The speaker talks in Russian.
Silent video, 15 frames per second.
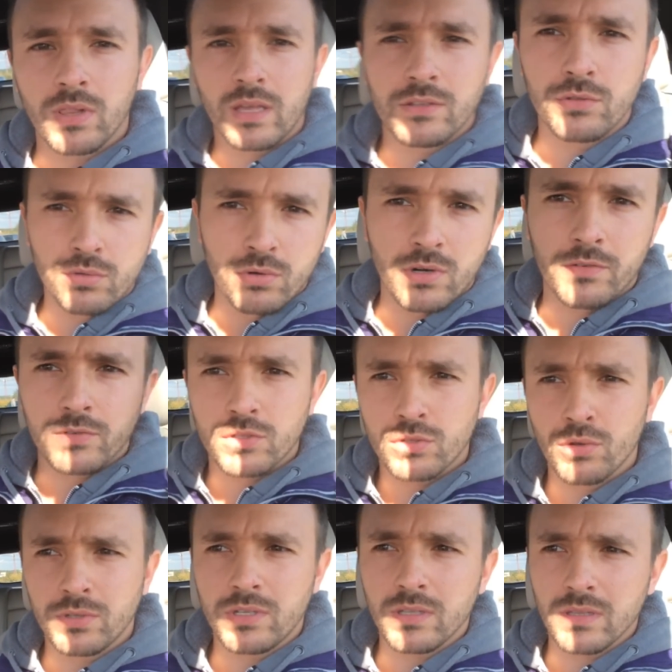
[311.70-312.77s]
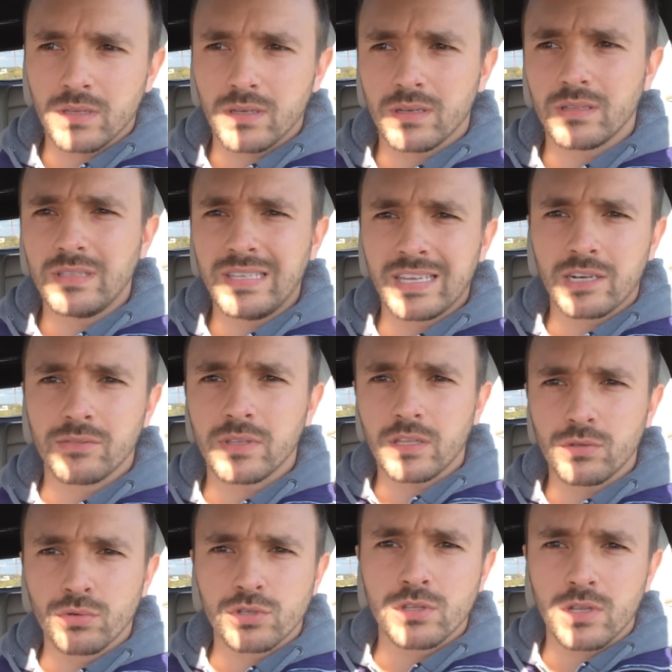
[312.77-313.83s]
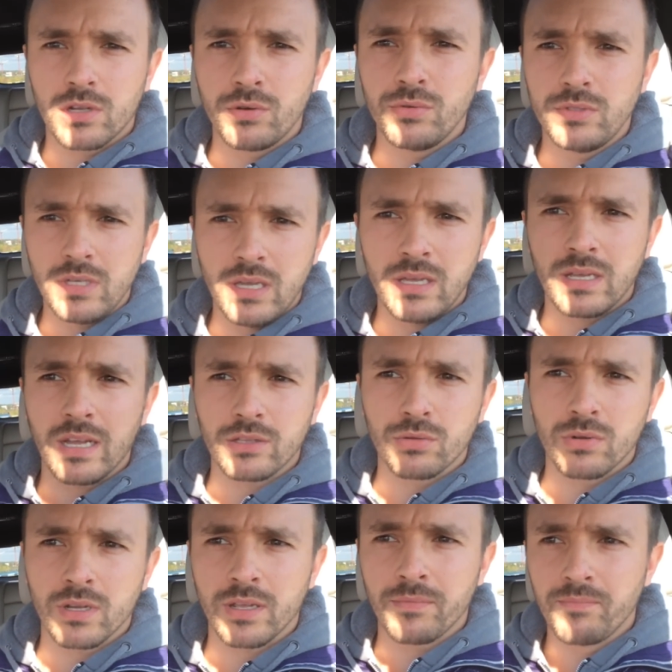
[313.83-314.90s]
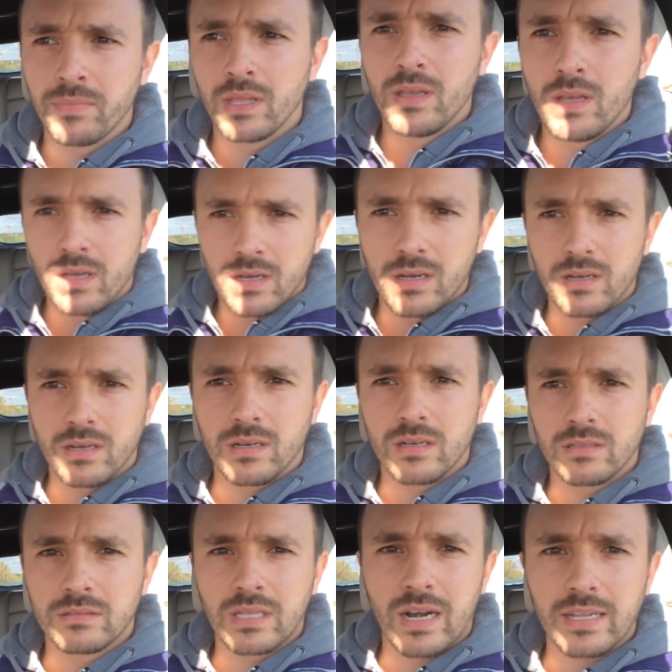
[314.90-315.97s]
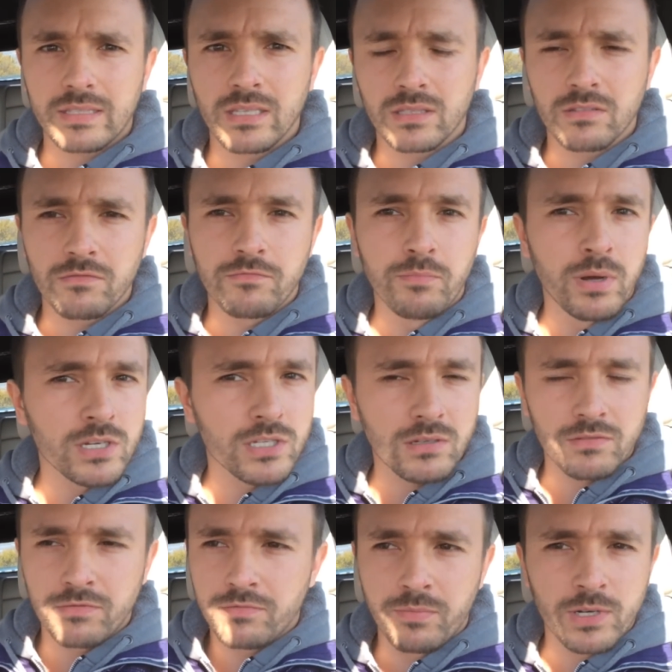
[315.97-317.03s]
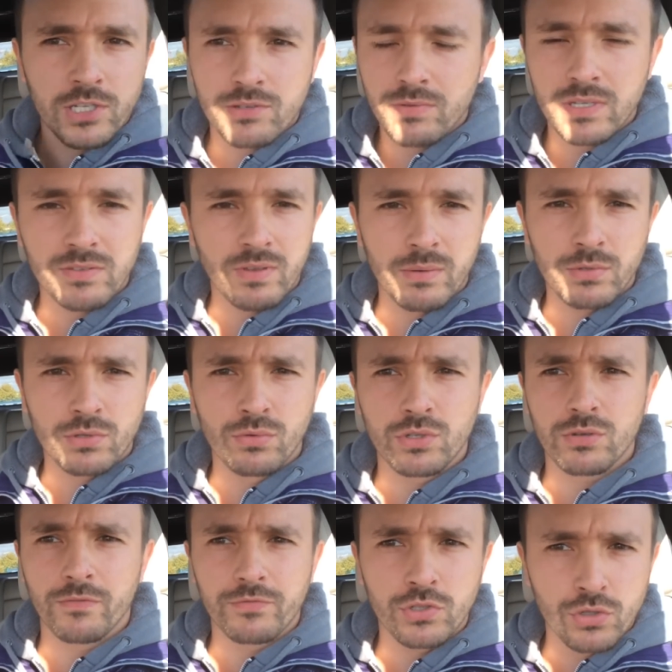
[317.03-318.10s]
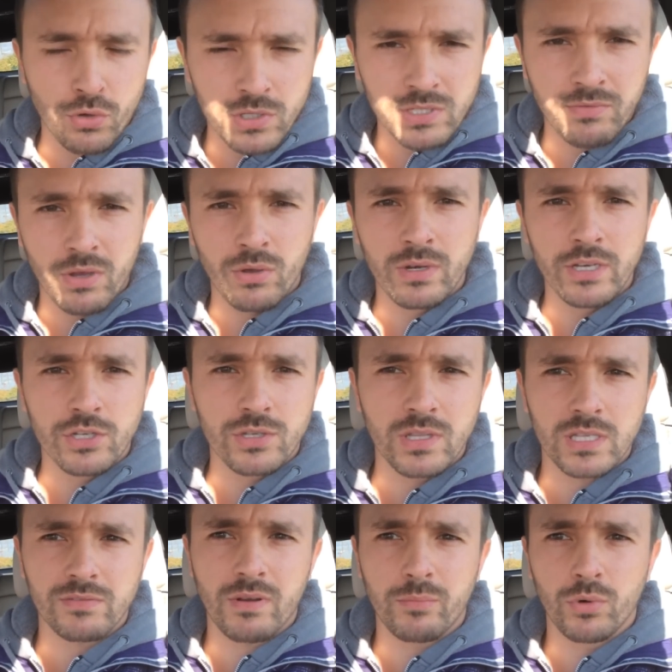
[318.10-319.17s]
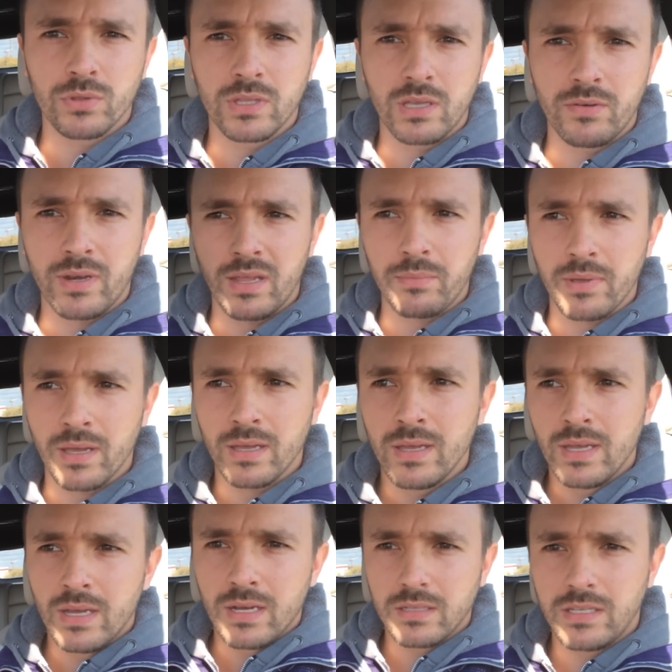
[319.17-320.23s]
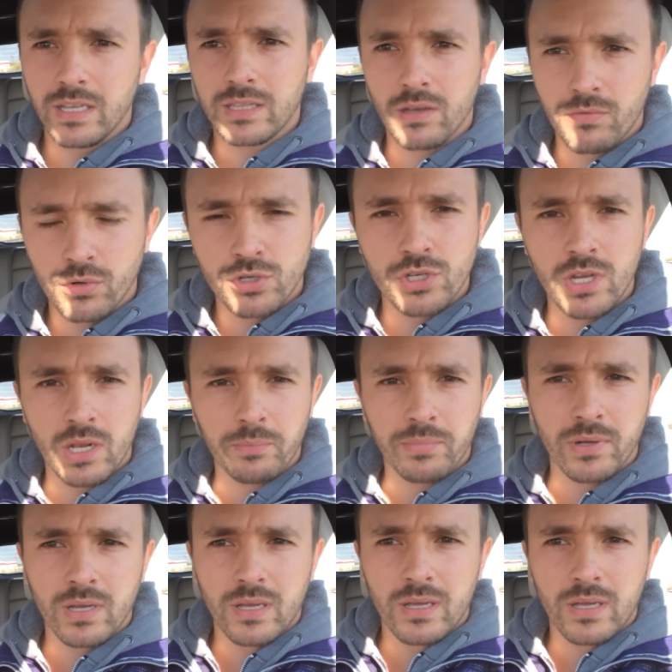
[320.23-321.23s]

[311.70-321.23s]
волонтеров, сотен э, неравнодушных людей, которые Э, тратит в, больш... в большинстве своем случаев все свое личное свободное время, где-то в ущерб